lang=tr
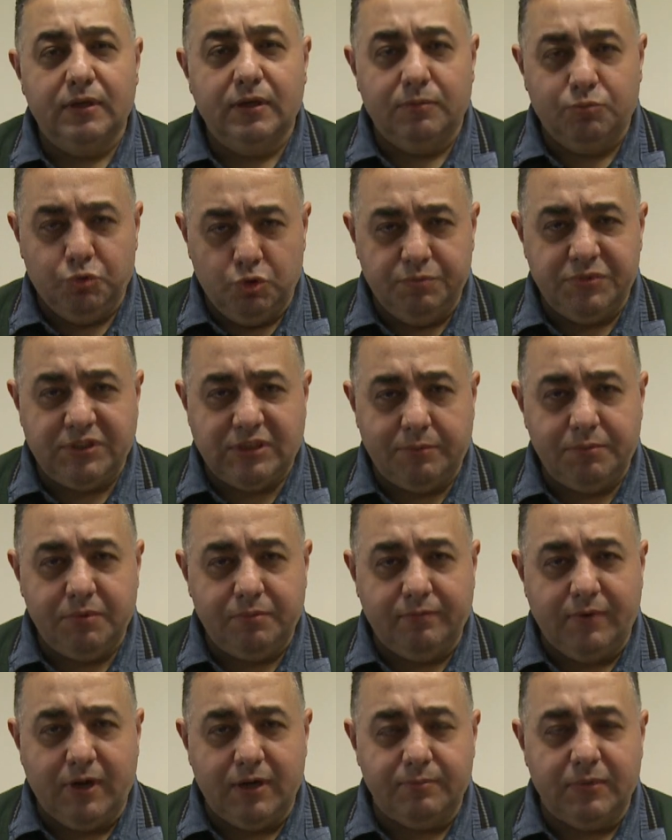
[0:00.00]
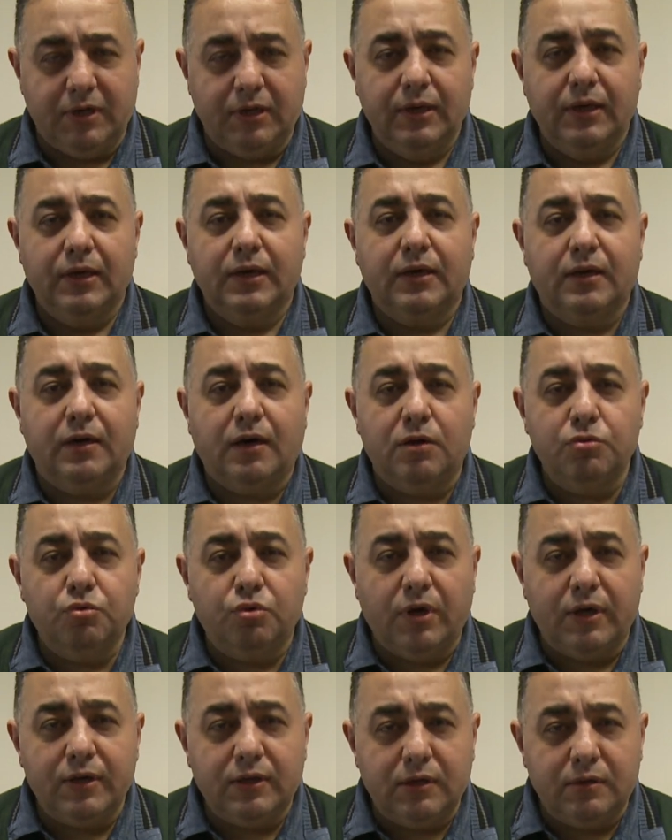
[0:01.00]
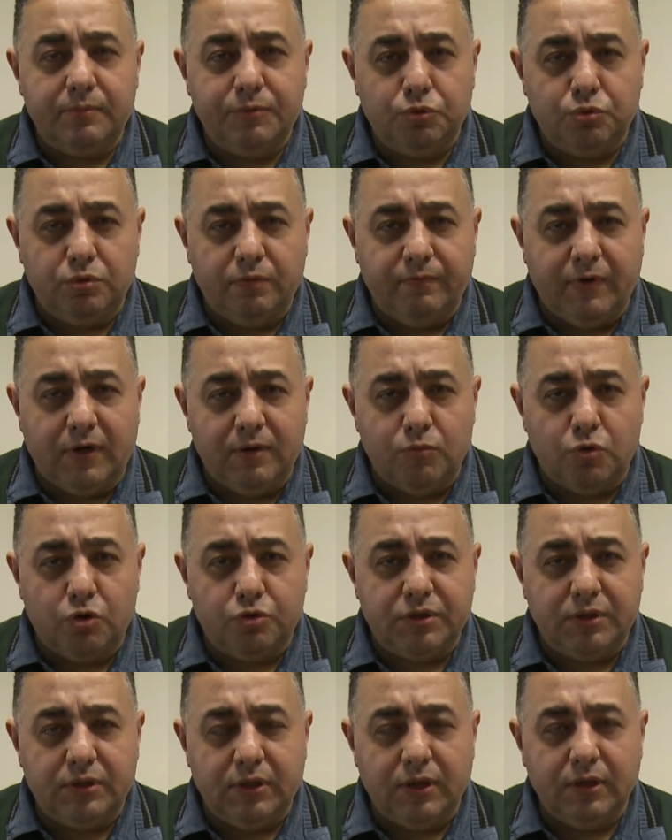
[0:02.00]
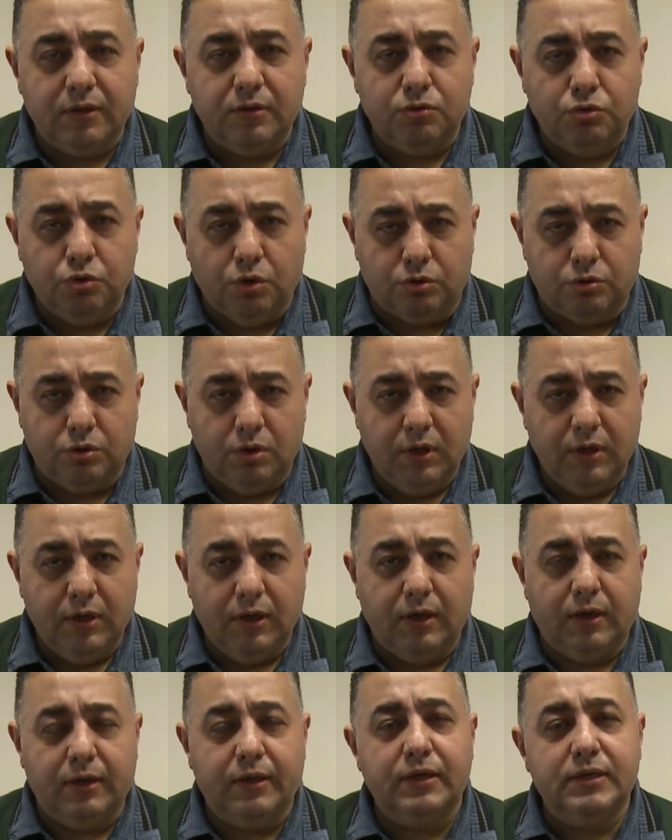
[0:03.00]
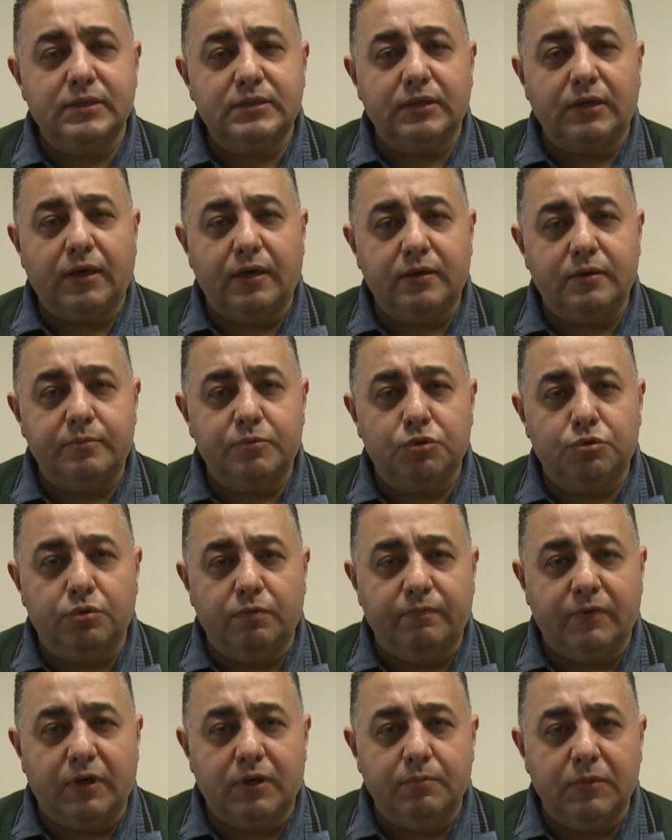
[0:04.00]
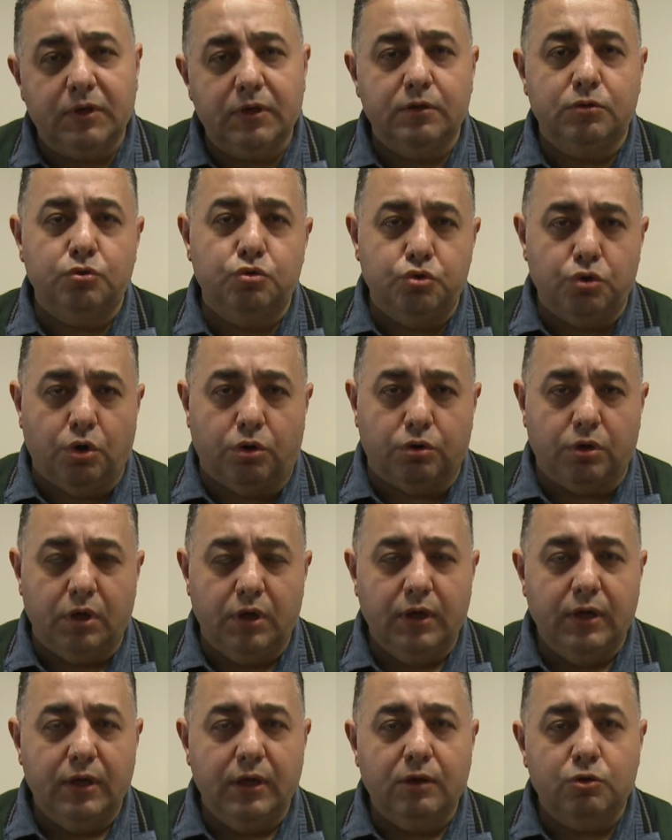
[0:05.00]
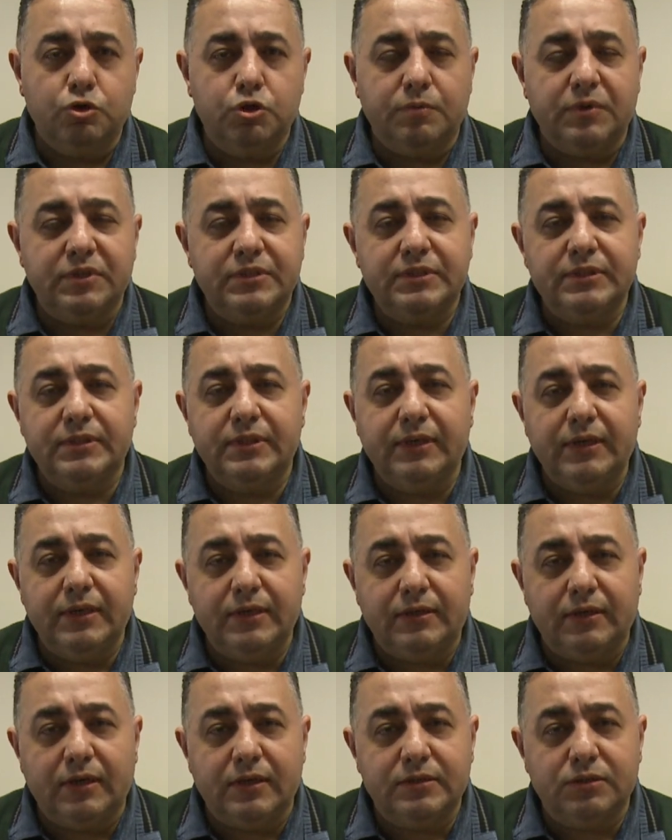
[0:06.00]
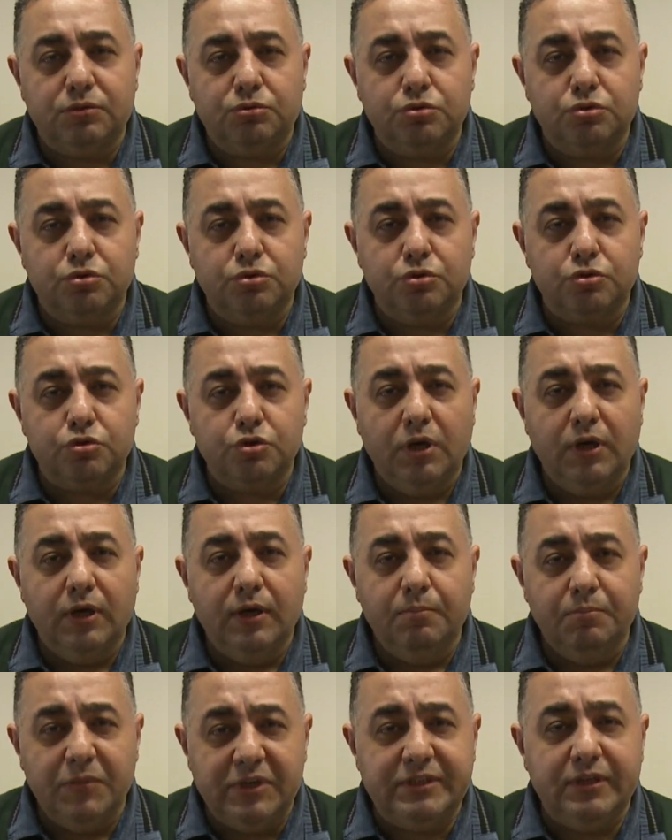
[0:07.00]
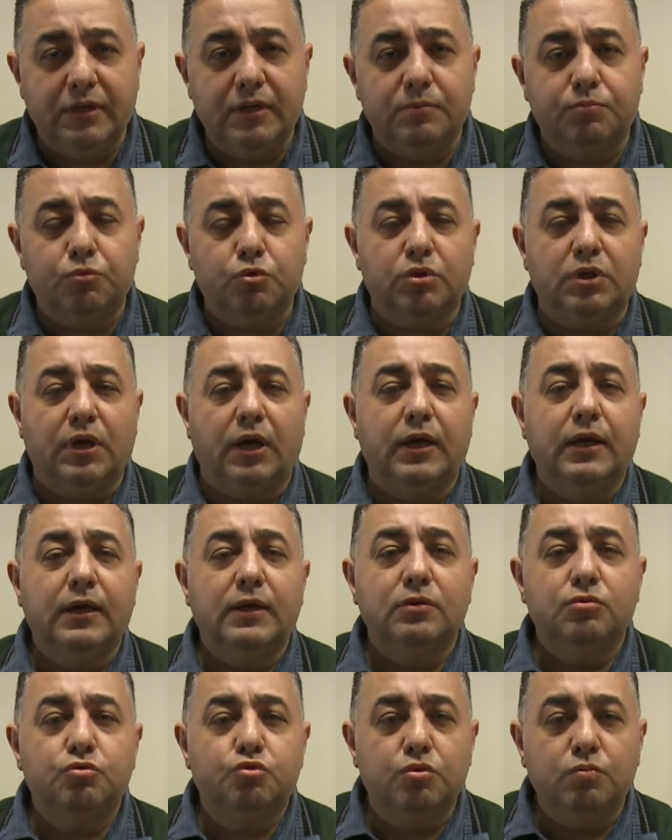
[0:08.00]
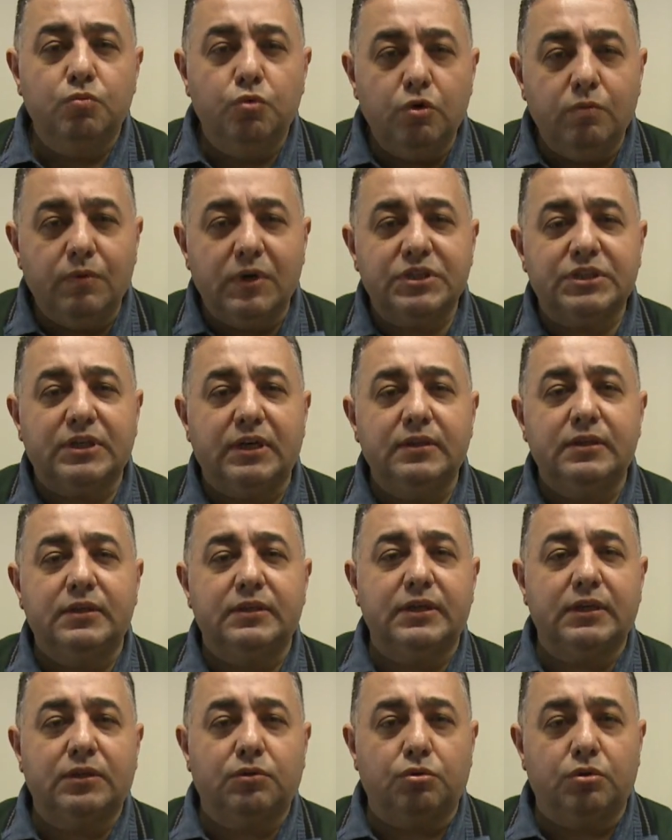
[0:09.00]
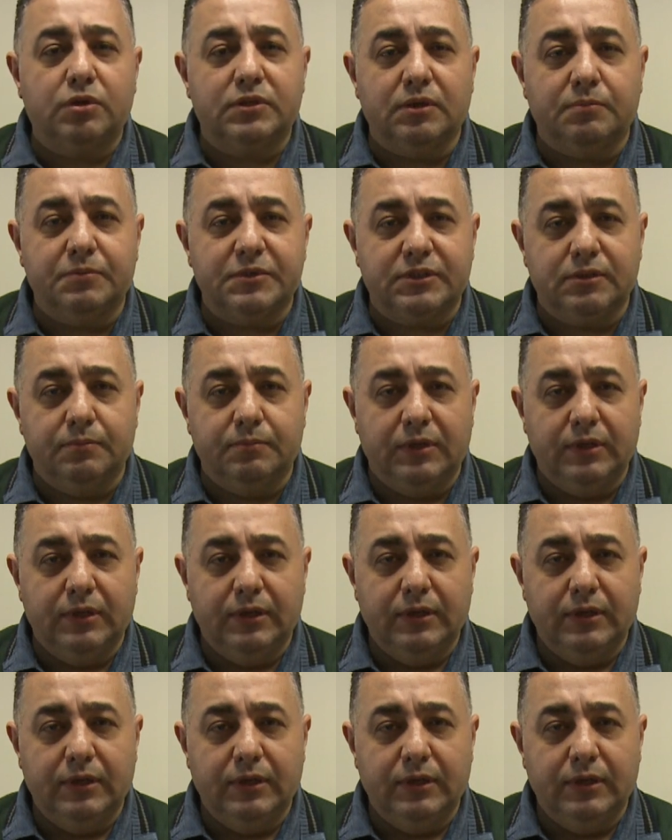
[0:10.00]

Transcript: Ya bunun bir sebebi var mı? Kanuna aykırı bir durum var mı ortada? Yok. Anayasaya aykırı bir durum var mı? Yok. E o zaman siz niye itiraz ediyorsunuz? Mesele burada Cumhurbaşkanı'nın rektör ataması mı?